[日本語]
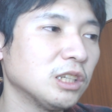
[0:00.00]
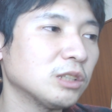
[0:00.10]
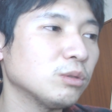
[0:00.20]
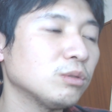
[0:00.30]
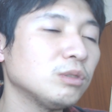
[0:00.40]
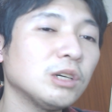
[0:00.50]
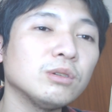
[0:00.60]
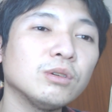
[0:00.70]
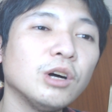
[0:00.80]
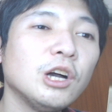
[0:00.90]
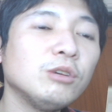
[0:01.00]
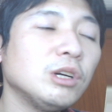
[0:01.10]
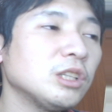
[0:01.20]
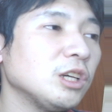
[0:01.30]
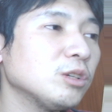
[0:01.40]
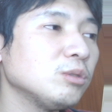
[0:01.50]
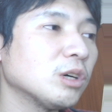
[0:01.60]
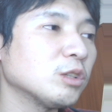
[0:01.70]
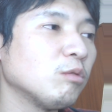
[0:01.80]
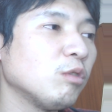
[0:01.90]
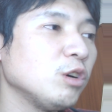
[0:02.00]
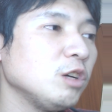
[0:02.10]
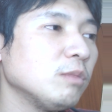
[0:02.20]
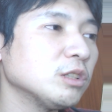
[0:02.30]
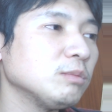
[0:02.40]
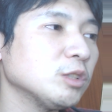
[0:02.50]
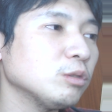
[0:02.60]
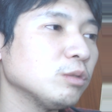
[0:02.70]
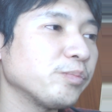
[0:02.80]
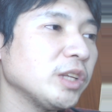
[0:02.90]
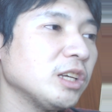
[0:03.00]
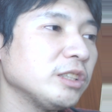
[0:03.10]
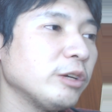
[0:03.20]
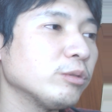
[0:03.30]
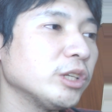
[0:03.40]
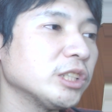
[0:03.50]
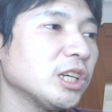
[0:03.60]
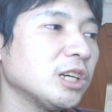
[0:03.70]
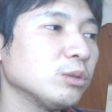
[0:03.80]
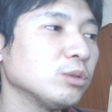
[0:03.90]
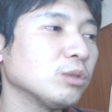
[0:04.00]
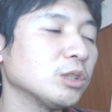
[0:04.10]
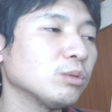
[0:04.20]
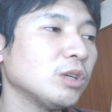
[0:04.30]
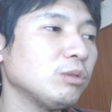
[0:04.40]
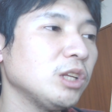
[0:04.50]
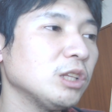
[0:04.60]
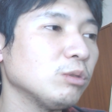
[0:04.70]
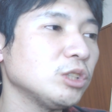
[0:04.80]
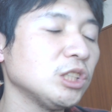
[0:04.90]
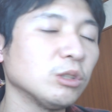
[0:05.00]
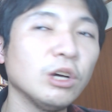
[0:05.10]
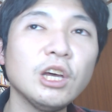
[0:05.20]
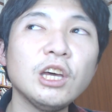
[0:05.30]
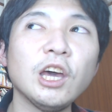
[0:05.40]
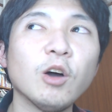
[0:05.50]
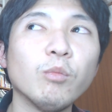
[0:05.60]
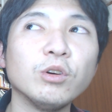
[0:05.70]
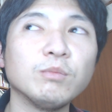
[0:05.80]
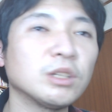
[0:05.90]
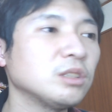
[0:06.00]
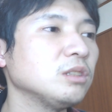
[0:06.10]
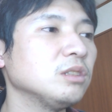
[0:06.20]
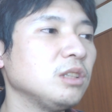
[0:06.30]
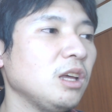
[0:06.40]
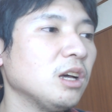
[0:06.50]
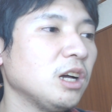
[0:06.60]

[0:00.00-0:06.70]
だからそこは今後増えていくのかと思いますし、まあ、ちょっとね出遅れたサガン鳥栖とかそこら辺を狙ってほしいなと思いますね。